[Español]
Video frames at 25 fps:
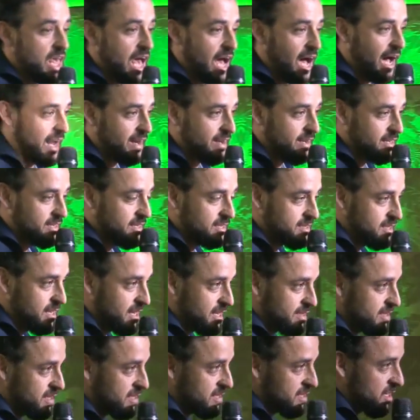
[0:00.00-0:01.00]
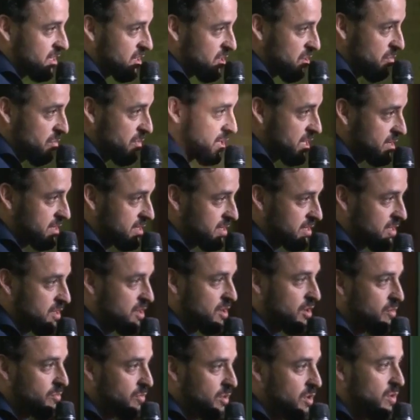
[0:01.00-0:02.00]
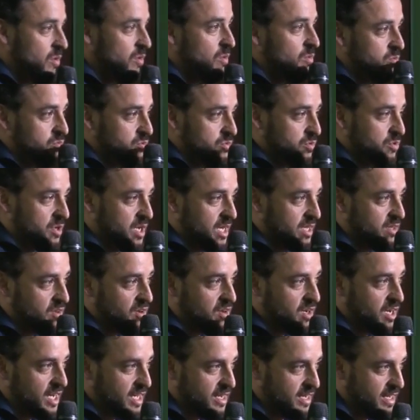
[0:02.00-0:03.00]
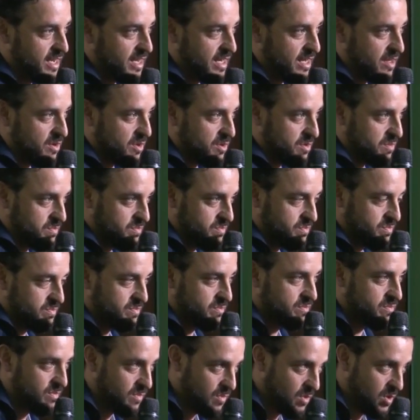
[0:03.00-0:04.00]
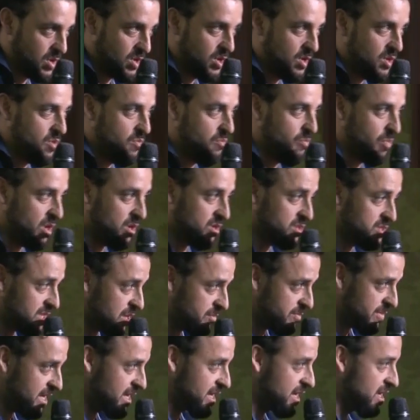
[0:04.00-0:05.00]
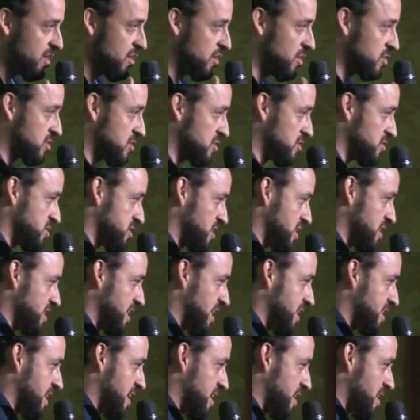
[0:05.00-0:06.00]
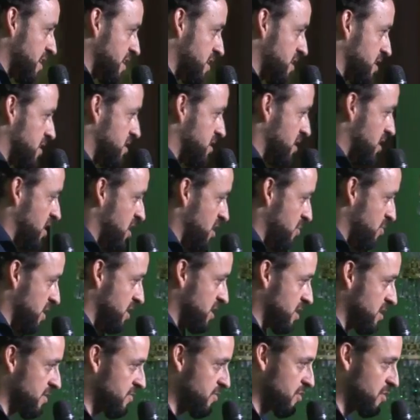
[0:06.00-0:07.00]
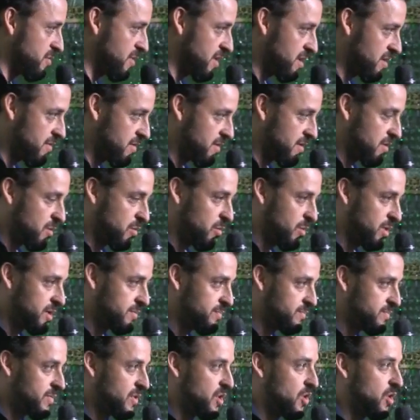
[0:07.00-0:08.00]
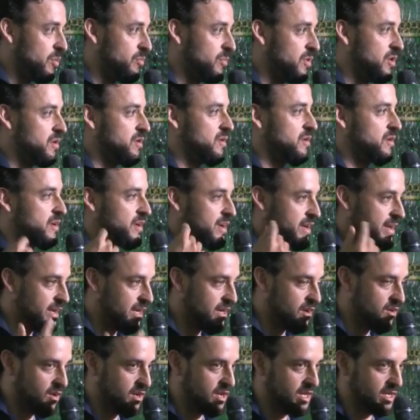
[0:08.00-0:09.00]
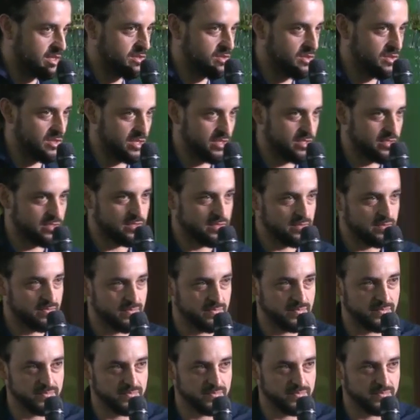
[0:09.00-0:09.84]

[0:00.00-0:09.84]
Al registrarte te convertís como un sujeto generador. Pero también hay otros que ya están registrados en la plataforma web como recolectores.